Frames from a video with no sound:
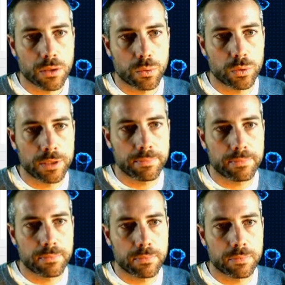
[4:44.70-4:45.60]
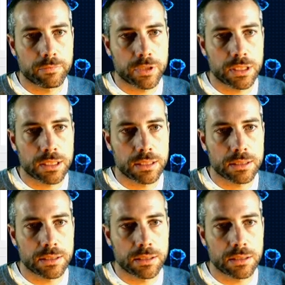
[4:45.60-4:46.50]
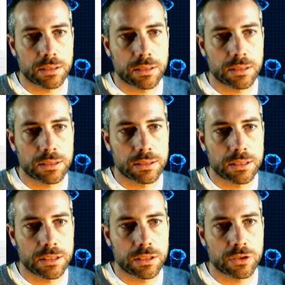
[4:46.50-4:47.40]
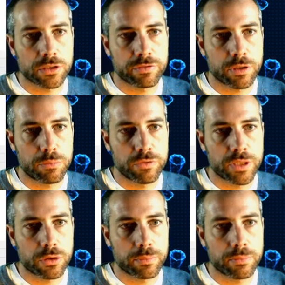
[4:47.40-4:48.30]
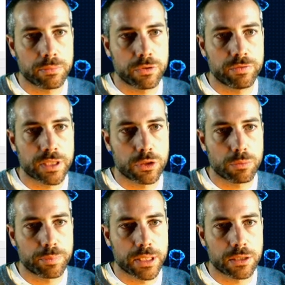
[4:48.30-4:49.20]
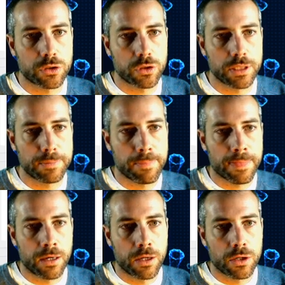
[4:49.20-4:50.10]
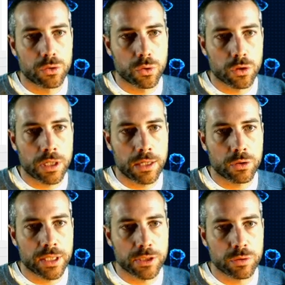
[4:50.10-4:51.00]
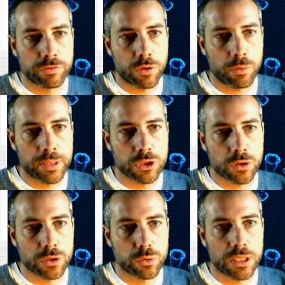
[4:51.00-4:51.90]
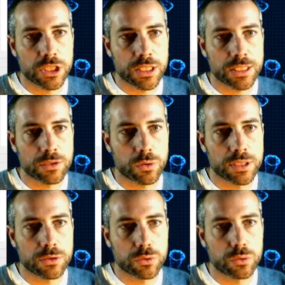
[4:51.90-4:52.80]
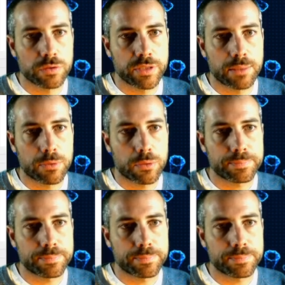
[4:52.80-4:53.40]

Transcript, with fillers: Oui, voyez qu'ici, ici, j'ai fait un mauvais, mauvais copier-coller. Donc là, le cas suivant, ben, j'aurais dû aller chercher dans liste 2, évidemment.